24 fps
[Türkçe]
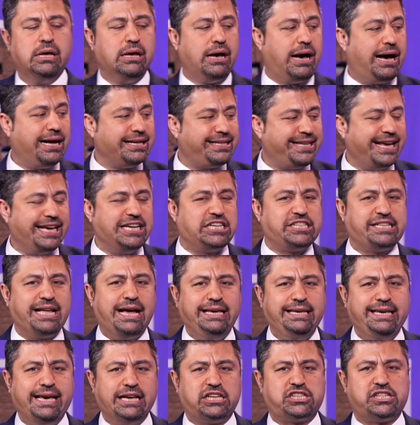
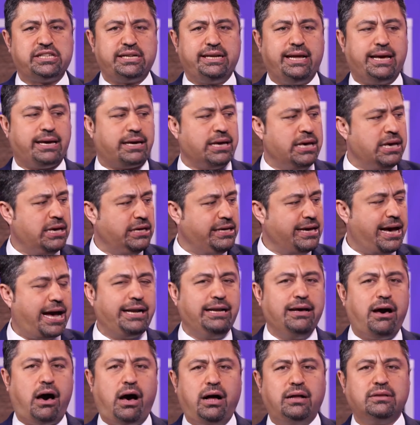Ateşten geçirerek
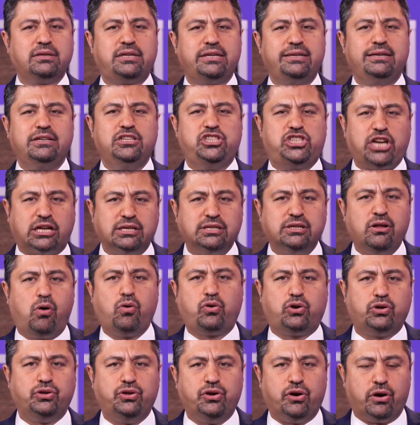yani altının canına
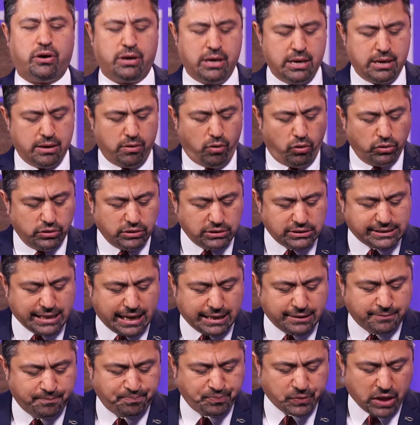okunuyor. O
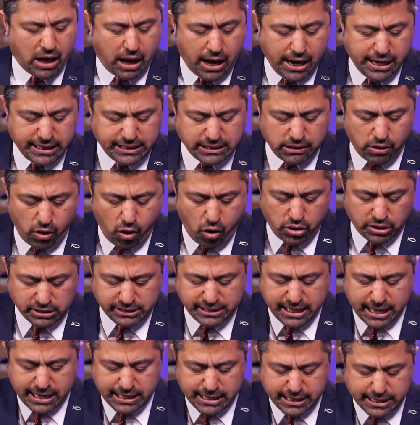yüzden aynı
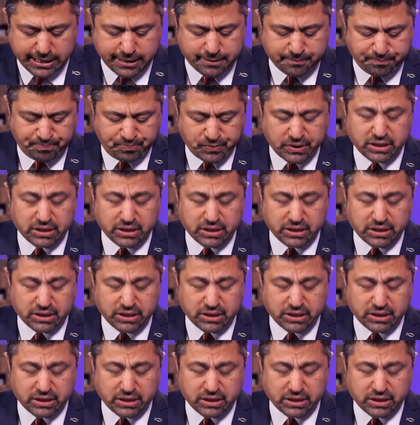örneği